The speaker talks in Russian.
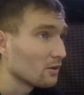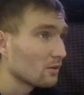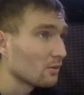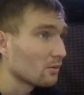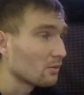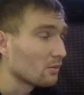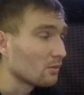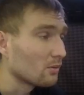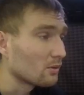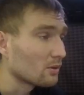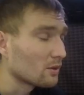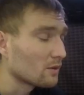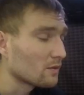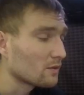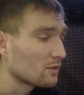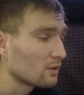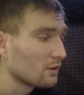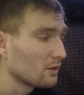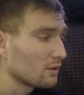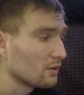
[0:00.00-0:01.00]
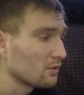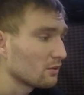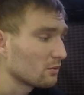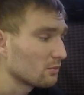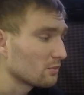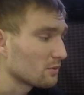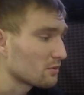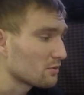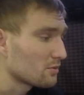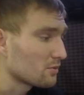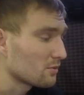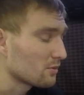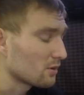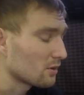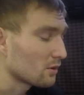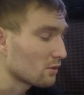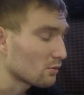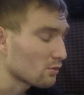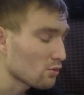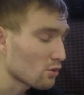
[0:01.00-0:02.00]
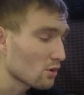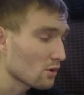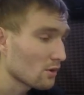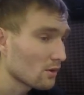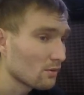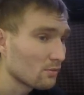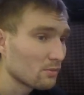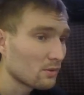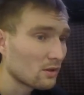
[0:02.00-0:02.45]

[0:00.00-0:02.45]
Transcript: Вот. Настроение у меня сегодня хорошее.